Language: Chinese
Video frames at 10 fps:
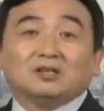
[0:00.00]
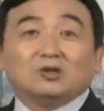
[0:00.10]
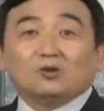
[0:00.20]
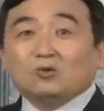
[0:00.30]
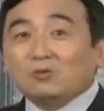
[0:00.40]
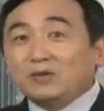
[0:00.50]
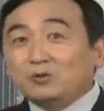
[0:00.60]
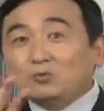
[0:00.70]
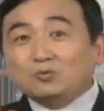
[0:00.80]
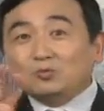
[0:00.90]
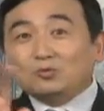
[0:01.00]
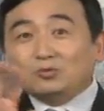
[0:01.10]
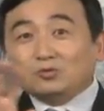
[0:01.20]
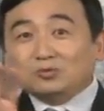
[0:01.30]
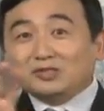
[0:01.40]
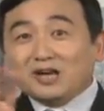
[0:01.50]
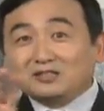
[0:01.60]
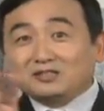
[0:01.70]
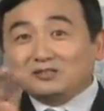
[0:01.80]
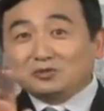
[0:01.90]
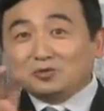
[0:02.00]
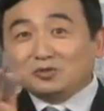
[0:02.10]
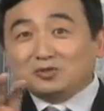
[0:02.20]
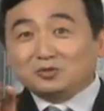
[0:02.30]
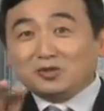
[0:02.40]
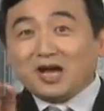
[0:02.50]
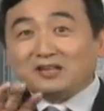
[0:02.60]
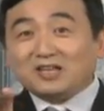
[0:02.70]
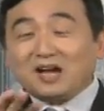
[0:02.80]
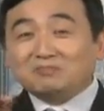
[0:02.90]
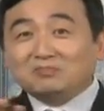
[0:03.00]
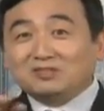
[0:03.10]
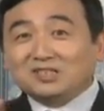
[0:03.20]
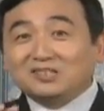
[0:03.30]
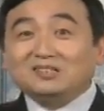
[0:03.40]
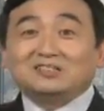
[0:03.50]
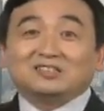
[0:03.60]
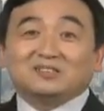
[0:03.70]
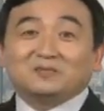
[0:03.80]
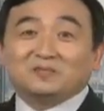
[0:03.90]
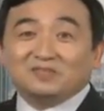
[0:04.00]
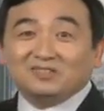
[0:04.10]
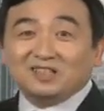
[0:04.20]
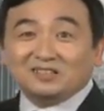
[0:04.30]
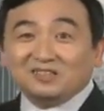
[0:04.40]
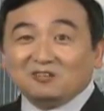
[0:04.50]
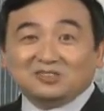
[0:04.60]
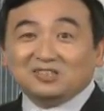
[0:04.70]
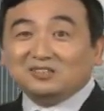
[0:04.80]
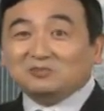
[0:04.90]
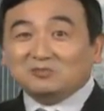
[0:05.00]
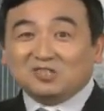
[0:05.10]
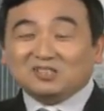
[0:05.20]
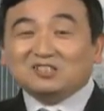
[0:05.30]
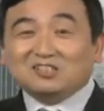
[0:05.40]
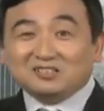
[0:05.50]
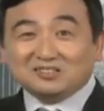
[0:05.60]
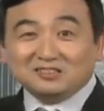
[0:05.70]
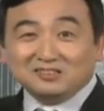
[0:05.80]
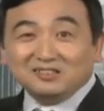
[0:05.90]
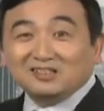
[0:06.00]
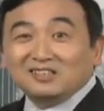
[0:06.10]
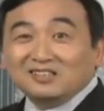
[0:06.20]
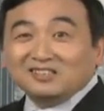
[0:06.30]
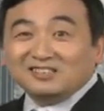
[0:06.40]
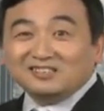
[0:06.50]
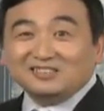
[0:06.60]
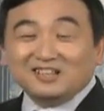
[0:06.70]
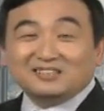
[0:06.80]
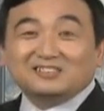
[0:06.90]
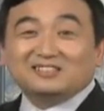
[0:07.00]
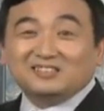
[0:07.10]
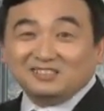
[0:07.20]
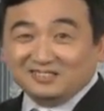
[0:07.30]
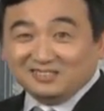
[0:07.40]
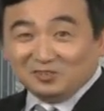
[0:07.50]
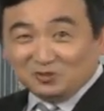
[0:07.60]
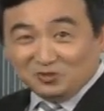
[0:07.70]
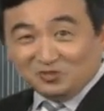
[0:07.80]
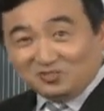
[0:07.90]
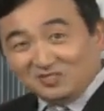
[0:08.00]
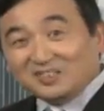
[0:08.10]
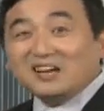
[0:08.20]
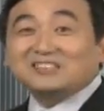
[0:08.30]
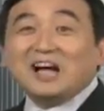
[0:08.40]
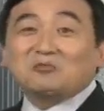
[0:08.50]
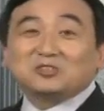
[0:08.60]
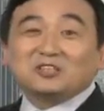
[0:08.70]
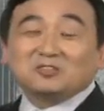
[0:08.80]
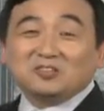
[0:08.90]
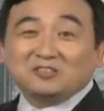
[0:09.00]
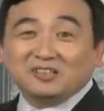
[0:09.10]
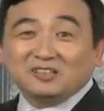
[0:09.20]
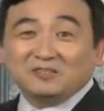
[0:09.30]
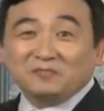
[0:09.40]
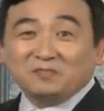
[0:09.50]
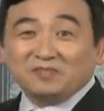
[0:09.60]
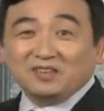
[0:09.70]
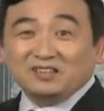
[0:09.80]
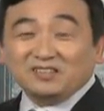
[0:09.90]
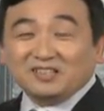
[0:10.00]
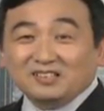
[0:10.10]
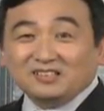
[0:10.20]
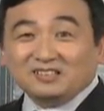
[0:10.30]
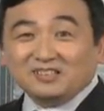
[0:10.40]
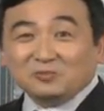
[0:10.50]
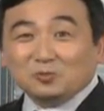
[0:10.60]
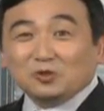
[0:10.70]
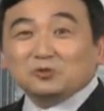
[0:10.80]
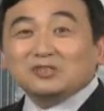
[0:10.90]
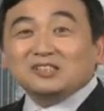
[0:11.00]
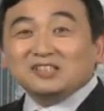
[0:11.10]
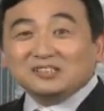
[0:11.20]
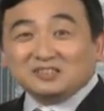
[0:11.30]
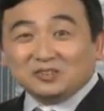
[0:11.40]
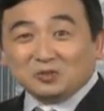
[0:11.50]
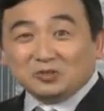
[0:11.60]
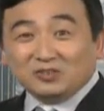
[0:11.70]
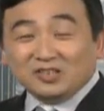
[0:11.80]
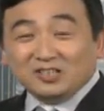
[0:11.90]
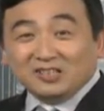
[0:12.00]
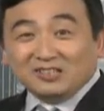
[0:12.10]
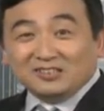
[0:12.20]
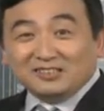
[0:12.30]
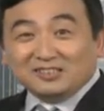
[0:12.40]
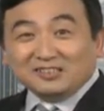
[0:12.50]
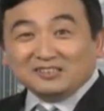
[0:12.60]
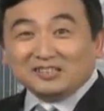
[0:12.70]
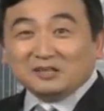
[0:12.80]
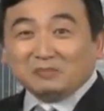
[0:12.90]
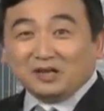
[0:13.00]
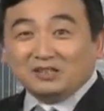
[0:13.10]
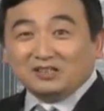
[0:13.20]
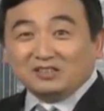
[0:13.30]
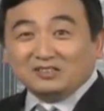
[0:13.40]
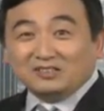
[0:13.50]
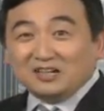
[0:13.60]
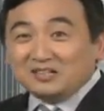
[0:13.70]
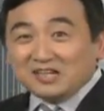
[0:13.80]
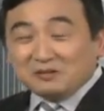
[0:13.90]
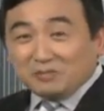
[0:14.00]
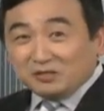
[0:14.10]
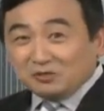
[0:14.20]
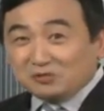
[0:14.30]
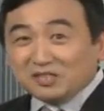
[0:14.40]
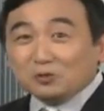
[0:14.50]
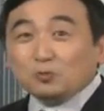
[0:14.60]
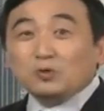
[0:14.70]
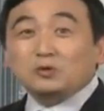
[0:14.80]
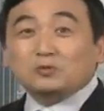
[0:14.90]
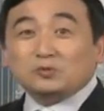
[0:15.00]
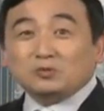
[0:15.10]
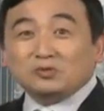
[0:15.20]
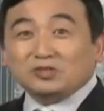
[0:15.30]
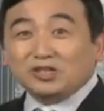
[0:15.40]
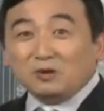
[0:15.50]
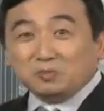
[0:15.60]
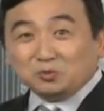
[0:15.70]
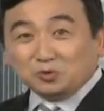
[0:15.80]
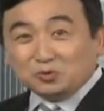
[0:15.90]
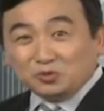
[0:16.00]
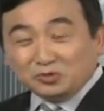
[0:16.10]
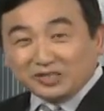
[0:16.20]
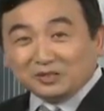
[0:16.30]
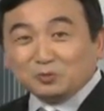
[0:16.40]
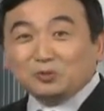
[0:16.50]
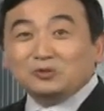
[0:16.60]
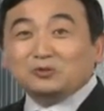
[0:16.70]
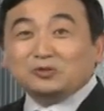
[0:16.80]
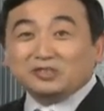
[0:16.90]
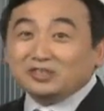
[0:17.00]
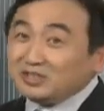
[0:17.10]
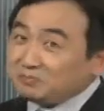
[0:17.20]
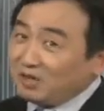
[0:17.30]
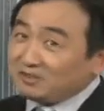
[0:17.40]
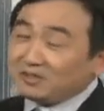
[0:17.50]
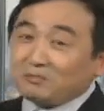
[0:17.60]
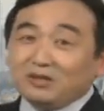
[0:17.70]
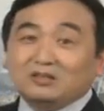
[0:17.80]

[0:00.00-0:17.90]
我没侮辱央视所有的女孩子啊，不是这意思。那早期我个人跟央视的还打过交道了。那那我说的意思就是说，你进了这个门，人这个门就是这个规矩，你要不遵循这个规矩，你进不了这个门。